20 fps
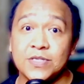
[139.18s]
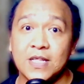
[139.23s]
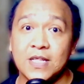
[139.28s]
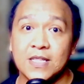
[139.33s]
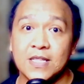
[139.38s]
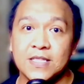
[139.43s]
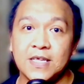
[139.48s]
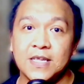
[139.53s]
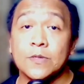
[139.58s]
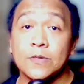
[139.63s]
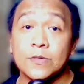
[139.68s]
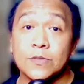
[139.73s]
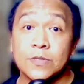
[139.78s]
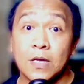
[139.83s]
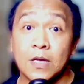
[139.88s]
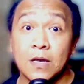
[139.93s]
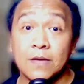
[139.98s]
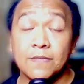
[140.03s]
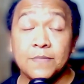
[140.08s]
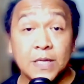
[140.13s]
natin. So,
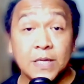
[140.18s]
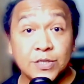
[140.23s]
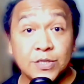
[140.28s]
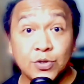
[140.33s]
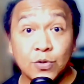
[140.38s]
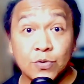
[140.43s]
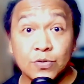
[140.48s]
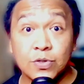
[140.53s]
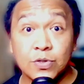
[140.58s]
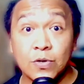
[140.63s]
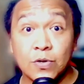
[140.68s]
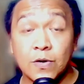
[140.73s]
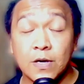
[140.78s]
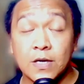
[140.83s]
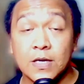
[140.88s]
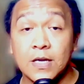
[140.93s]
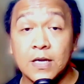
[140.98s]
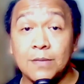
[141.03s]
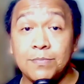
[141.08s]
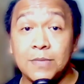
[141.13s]
sa video to,
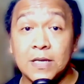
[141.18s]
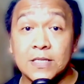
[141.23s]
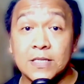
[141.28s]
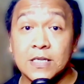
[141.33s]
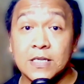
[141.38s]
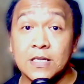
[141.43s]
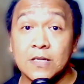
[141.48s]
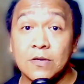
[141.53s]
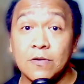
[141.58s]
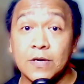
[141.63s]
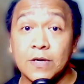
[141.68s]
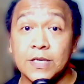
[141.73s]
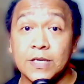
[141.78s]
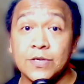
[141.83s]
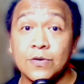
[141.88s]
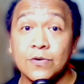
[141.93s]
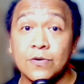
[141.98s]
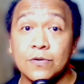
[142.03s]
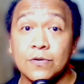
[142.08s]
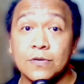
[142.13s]
ang gagamitin ko
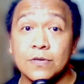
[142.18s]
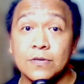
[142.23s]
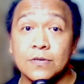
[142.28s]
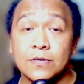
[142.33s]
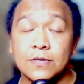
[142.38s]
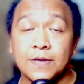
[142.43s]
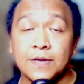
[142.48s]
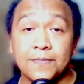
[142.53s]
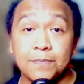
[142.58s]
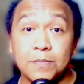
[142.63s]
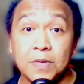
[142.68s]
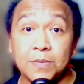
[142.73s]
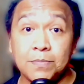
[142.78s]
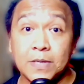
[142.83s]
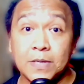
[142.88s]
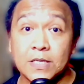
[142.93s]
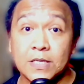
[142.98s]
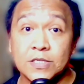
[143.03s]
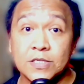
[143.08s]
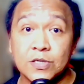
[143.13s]
ay yung FB
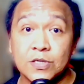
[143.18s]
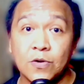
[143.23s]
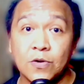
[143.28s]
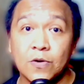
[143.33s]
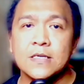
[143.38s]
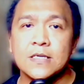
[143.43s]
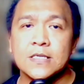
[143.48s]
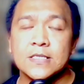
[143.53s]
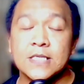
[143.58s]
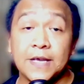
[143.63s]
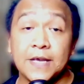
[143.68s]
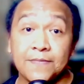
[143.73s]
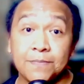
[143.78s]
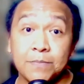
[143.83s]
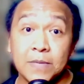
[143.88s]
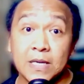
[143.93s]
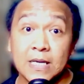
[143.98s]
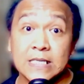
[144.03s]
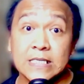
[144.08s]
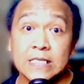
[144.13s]
page ko. Sa
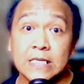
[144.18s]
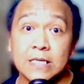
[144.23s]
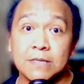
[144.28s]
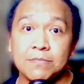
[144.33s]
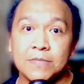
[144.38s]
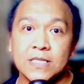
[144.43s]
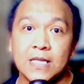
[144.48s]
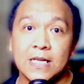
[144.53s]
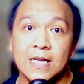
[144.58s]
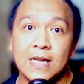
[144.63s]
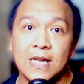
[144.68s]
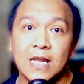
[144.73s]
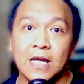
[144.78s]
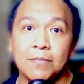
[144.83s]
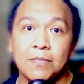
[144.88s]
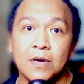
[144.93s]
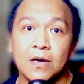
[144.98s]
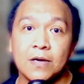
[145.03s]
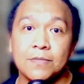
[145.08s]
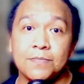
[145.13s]
FB kasi madali
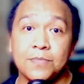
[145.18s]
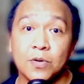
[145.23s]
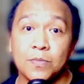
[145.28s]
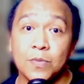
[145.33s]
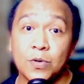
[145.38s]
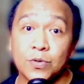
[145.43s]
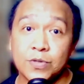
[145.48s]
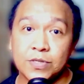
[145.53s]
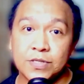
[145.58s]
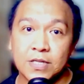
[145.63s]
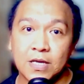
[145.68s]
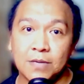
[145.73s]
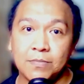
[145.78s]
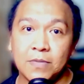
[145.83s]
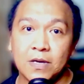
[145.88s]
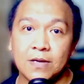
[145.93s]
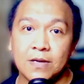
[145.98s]
lang mag-promote ng mga